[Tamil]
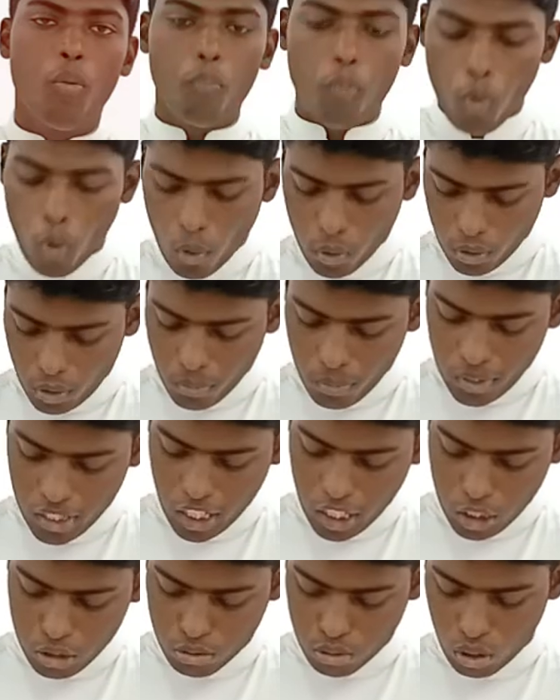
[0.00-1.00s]
போதும்
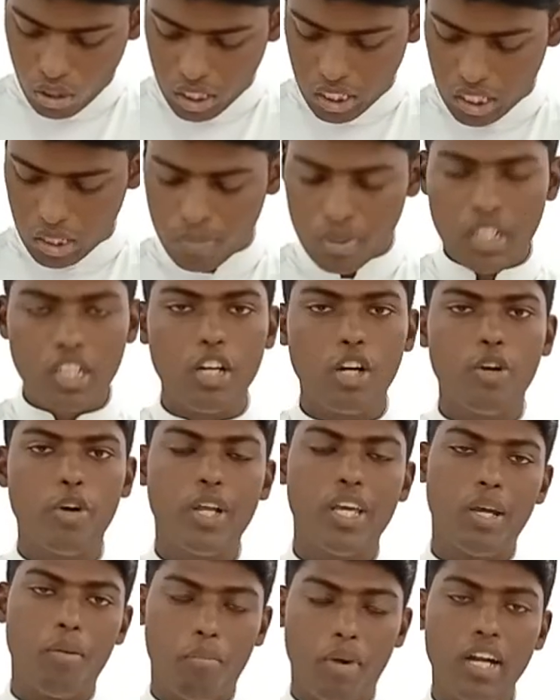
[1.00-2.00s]
என்று
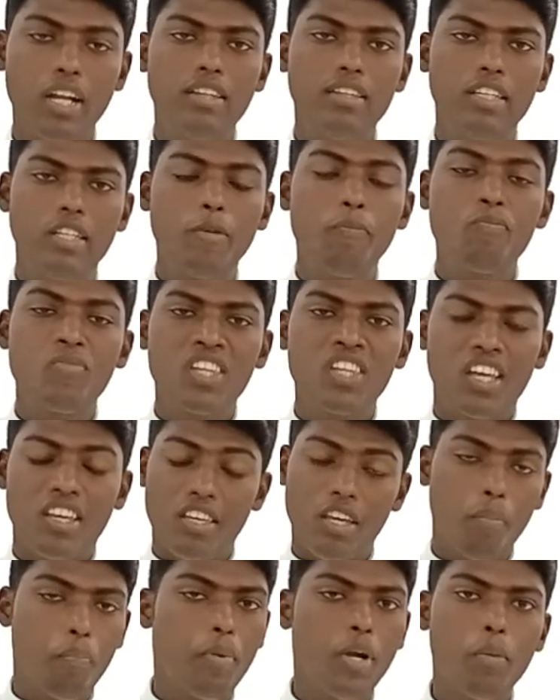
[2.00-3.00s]
சொல்லுகிறவர்களுடைய மனது
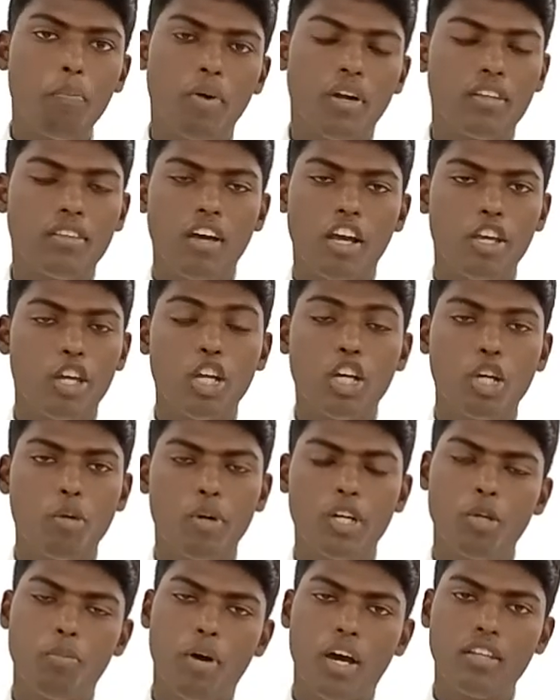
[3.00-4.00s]
எப்படிப்பட்டதாக இருக்கும்
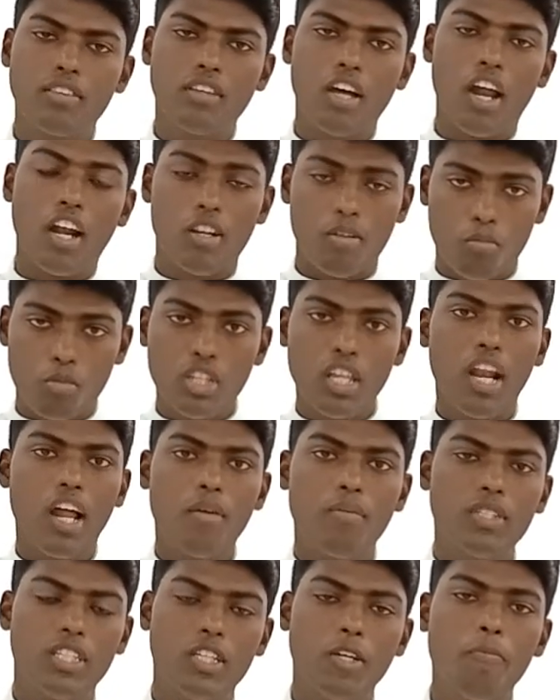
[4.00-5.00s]
என்று பார்த்தால்
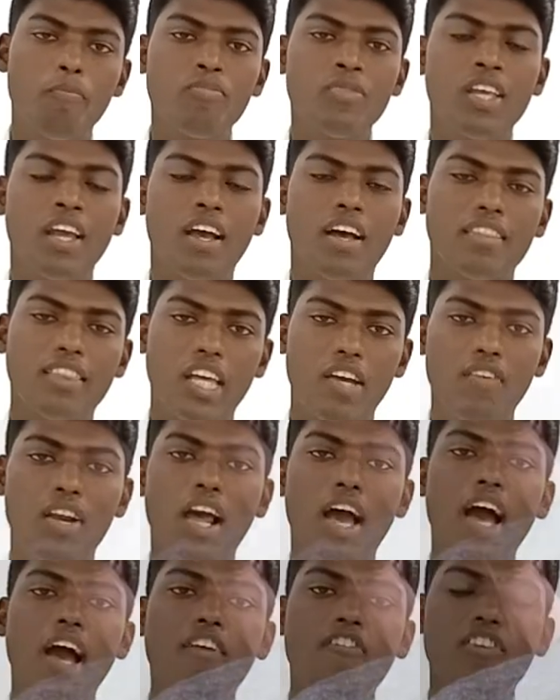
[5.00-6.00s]
முதலாவது தே வில்
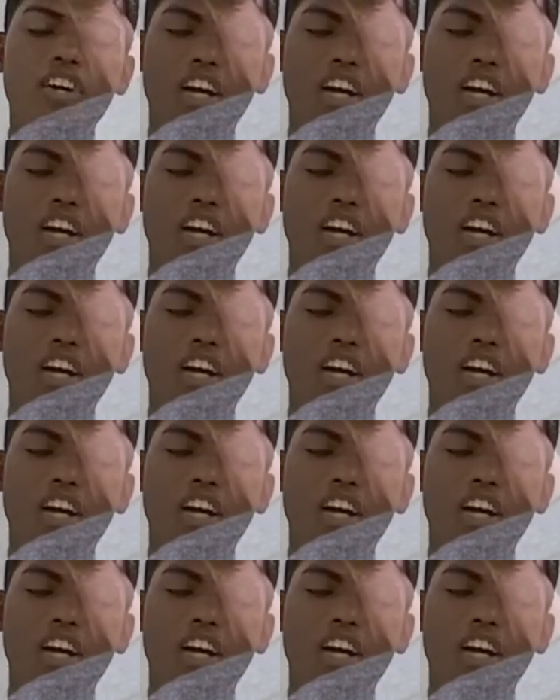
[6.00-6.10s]
ஹாவ்